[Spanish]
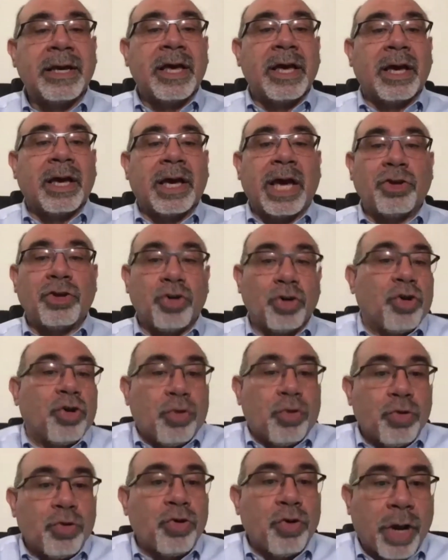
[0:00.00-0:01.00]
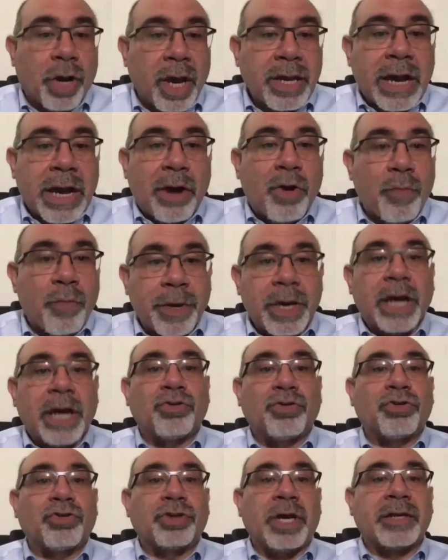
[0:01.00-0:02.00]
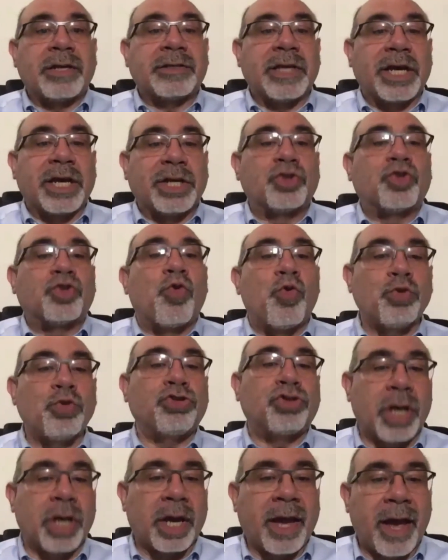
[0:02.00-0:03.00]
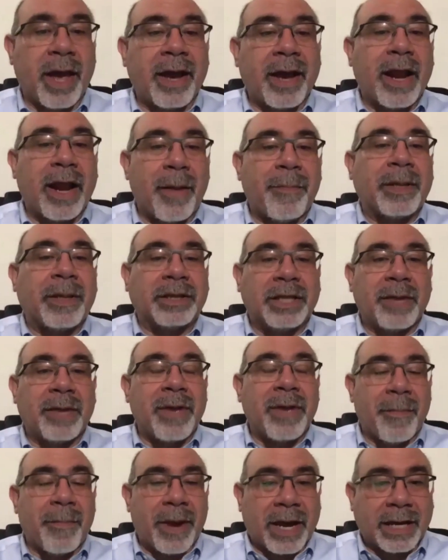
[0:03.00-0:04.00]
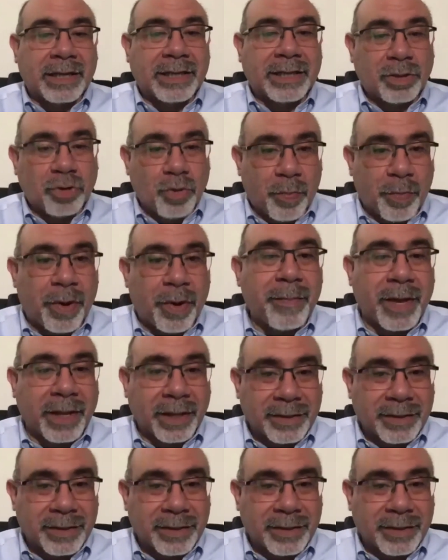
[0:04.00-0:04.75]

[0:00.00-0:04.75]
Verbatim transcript: que yo no dudo que haya gobiernos que se excusen en la pandemia para quitarse un problema